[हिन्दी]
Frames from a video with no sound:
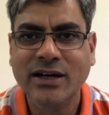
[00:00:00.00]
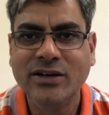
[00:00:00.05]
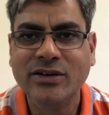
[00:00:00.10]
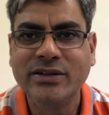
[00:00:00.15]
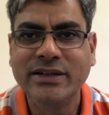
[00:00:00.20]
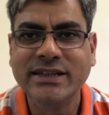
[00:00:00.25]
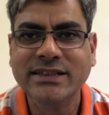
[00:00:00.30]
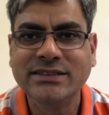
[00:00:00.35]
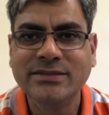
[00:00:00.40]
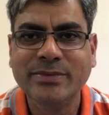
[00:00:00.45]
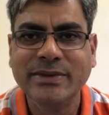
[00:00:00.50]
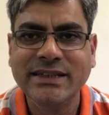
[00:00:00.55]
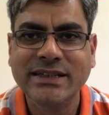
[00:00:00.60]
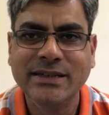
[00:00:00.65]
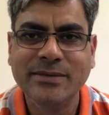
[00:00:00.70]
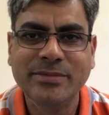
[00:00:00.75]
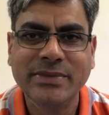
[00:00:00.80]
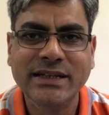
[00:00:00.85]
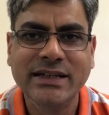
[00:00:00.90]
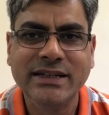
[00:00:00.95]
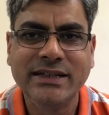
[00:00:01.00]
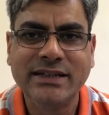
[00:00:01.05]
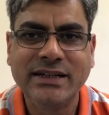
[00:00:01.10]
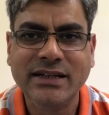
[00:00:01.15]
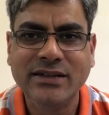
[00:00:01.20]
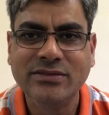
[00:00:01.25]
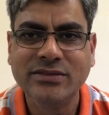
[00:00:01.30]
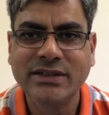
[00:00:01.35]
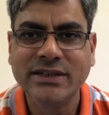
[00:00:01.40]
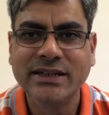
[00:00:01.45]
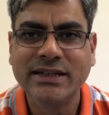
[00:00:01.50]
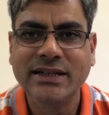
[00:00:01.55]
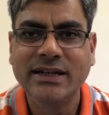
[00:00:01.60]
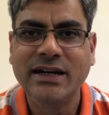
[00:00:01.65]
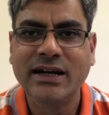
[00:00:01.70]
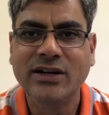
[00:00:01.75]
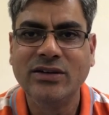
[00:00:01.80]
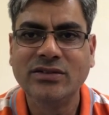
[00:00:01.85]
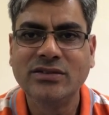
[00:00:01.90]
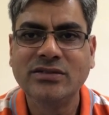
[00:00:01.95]
और इसमें यह भी लिखा हुआ कि
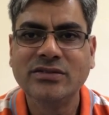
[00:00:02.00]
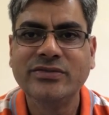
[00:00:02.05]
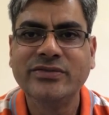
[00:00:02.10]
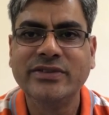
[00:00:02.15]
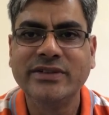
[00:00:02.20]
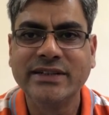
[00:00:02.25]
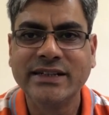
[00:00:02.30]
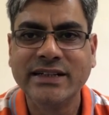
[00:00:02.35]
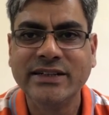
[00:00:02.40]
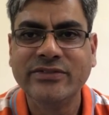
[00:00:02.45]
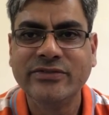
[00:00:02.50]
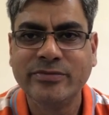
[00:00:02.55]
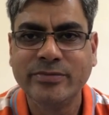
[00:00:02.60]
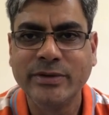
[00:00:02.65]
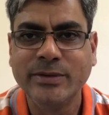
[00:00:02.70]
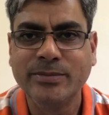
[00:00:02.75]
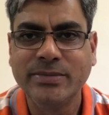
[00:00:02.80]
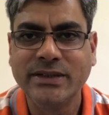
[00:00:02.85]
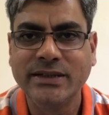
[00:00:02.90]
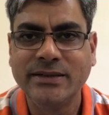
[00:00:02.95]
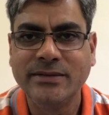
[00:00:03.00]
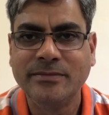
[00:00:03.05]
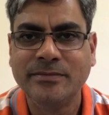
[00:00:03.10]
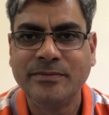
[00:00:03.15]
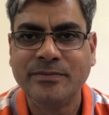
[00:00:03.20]
हाउ टू फॉरगिव पीपल